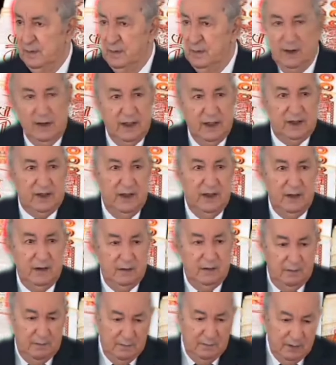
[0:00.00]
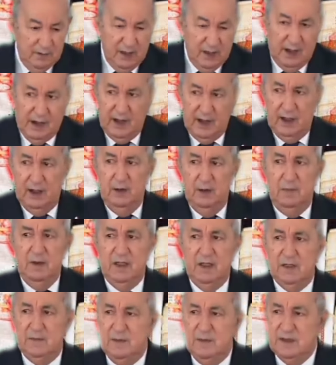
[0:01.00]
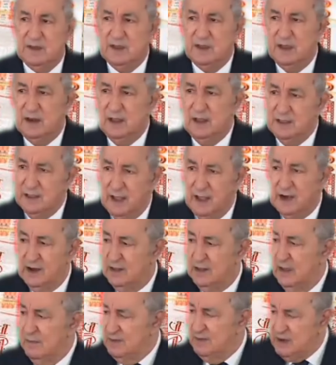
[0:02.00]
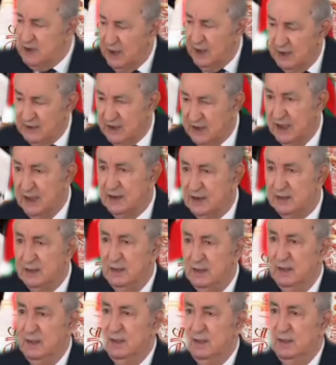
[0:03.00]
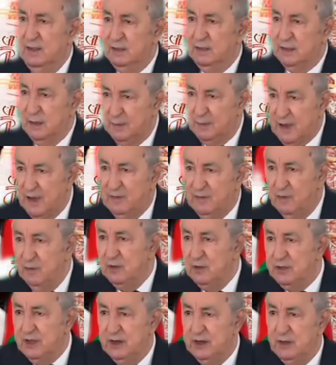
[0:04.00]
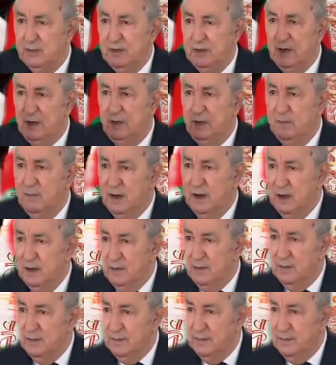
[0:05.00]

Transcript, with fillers: لكن نغرق البلاد بالاستيراد نغردها باش الأسعار تبقى في متناول الأموال